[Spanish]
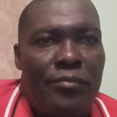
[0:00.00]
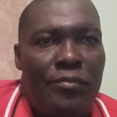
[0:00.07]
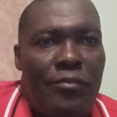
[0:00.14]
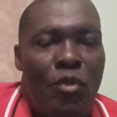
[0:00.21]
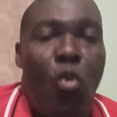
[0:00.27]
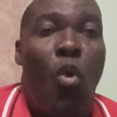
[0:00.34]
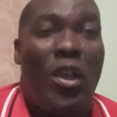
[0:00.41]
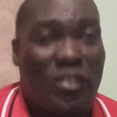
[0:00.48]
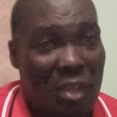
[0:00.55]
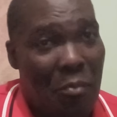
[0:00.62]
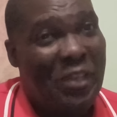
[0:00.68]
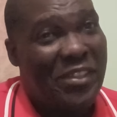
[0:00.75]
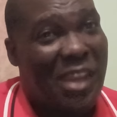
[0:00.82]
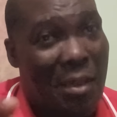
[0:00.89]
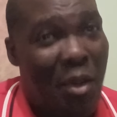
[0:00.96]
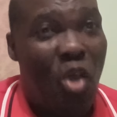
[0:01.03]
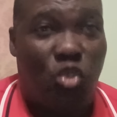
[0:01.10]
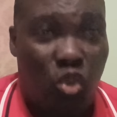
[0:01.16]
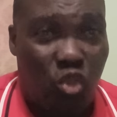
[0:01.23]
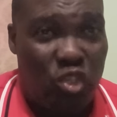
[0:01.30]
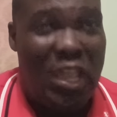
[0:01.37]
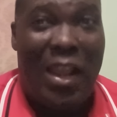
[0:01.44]
O hacemos el trabajo
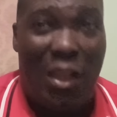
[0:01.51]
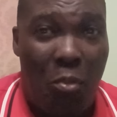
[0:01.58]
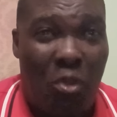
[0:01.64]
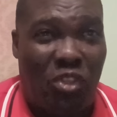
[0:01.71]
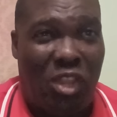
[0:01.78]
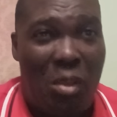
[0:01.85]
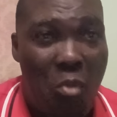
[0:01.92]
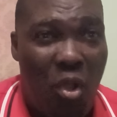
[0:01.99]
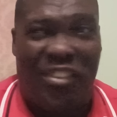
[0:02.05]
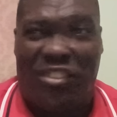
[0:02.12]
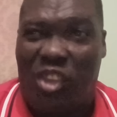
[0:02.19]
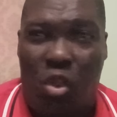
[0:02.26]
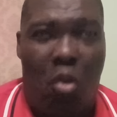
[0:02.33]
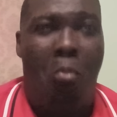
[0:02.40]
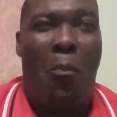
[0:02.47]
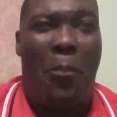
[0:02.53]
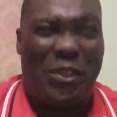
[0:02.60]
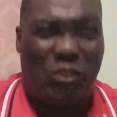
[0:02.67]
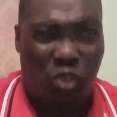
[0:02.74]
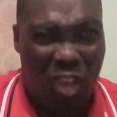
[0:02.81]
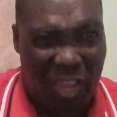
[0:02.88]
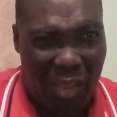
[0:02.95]
social como tenemos que hacerlo, como
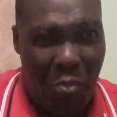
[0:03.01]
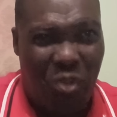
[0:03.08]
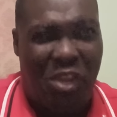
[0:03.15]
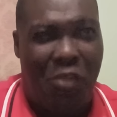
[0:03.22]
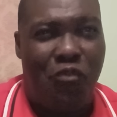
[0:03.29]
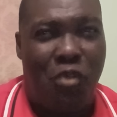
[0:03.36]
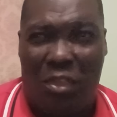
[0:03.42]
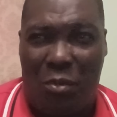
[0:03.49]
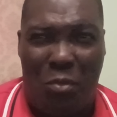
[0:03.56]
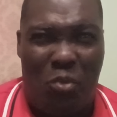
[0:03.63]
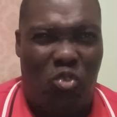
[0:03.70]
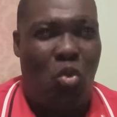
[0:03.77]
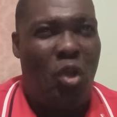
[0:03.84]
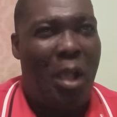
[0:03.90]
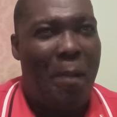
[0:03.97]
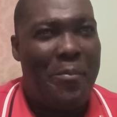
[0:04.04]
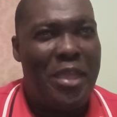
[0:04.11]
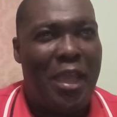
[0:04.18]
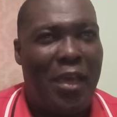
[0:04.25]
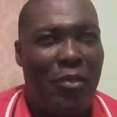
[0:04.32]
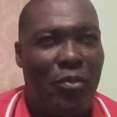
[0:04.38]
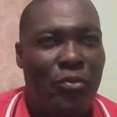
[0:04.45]
personas que hemos, sido
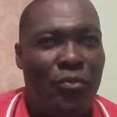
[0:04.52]
cambiados.